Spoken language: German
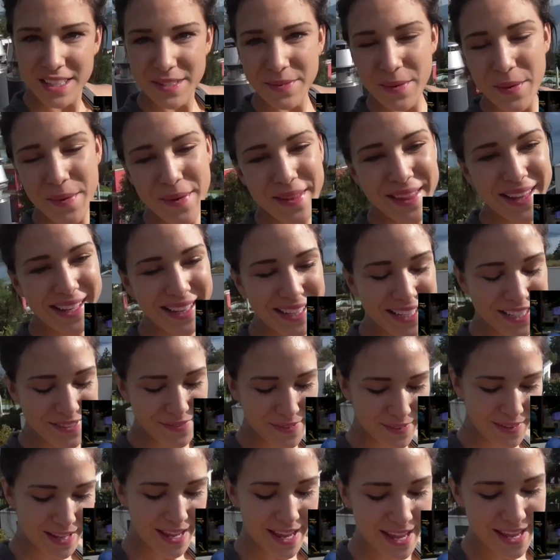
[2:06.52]
zwar hätte ich das
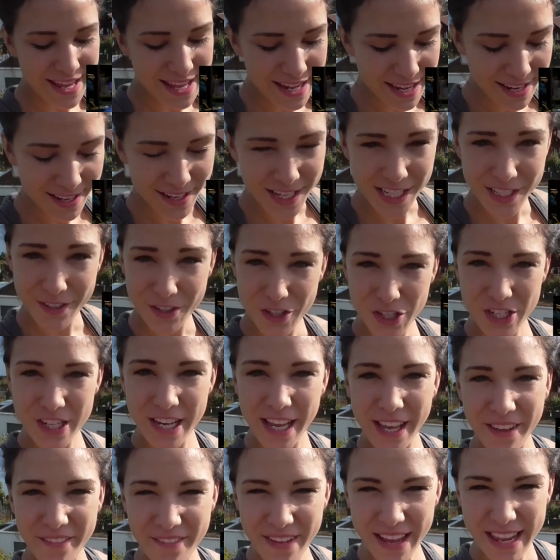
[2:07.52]
von dir, also
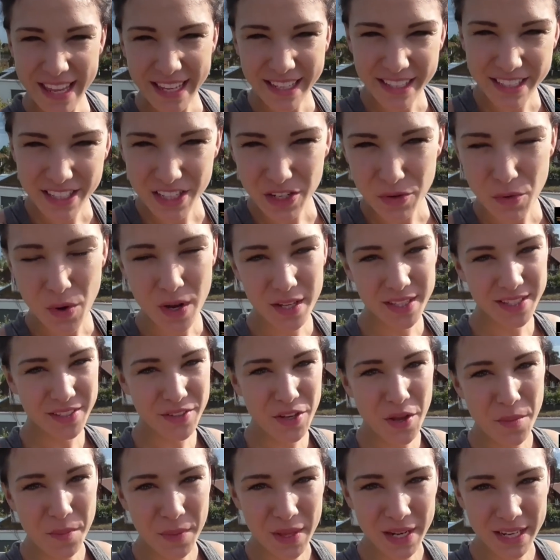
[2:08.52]
wahrscheinlich weniger Squats
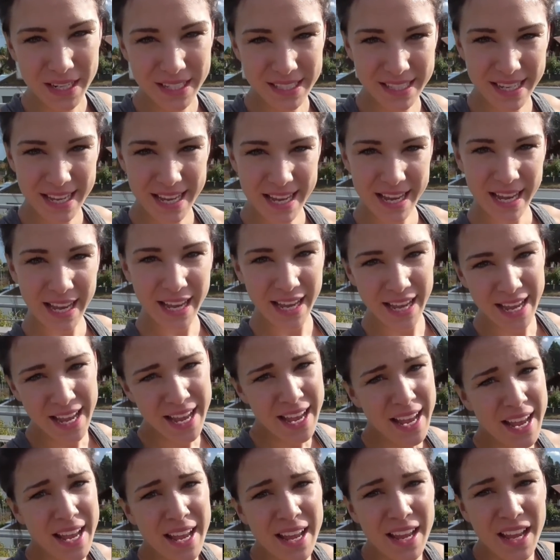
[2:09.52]
geübt als ich,
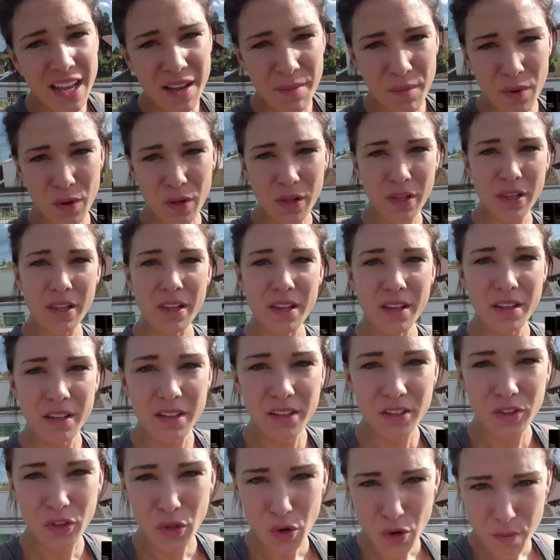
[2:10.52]
mal
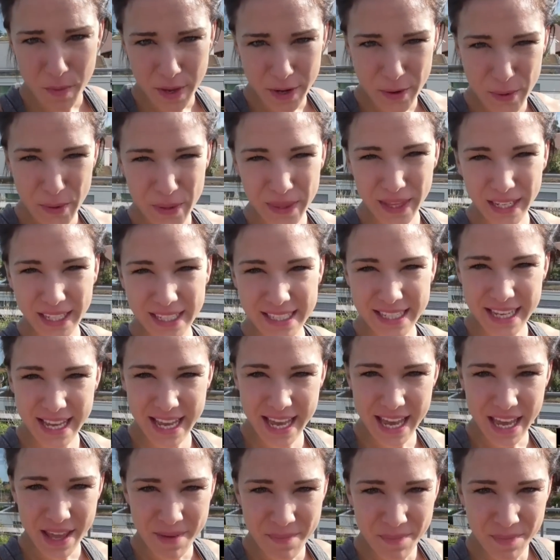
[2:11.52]
drei Minuten
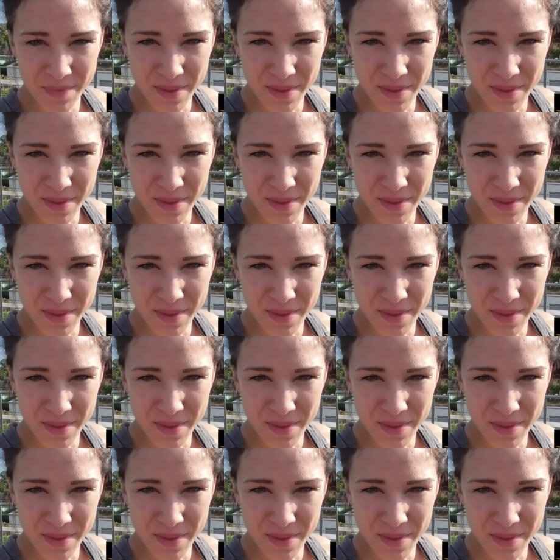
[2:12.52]
gesehen.